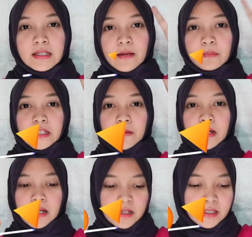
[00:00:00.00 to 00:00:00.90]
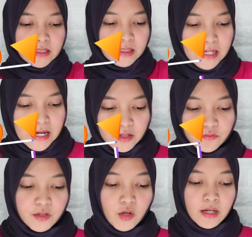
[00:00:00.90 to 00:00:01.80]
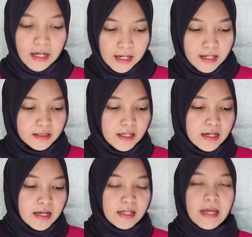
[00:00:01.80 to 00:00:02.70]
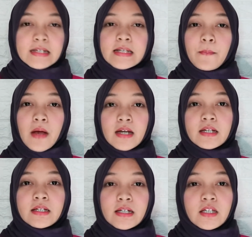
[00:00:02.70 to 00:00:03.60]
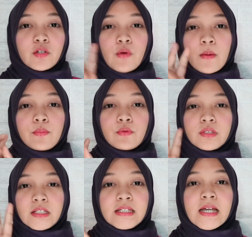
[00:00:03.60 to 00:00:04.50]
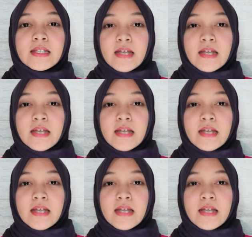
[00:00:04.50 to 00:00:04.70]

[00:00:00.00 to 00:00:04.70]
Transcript: Yang pertama, ini dari Fiona, dia dari SMA Negeri 23